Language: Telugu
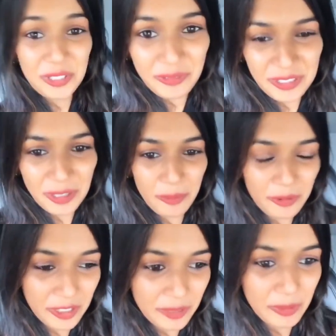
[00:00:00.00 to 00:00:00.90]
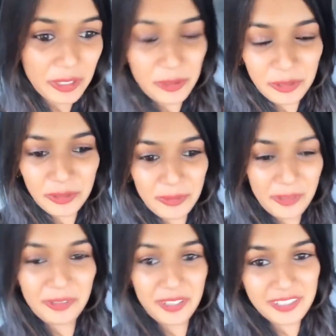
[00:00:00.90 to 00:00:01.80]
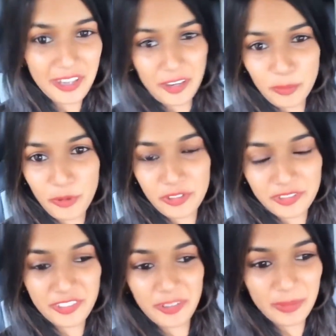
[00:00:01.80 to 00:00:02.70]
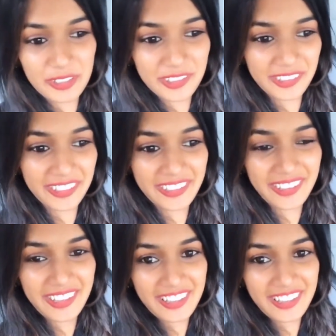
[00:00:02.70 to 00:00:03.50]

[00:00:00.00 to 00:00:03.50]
మచ్ ఫర్ సపోర్టింగ్ మీ యూట్యూబ్లో కూడా చాలా పాజిటివ్ కమెంట్స్ ఉన్నాయి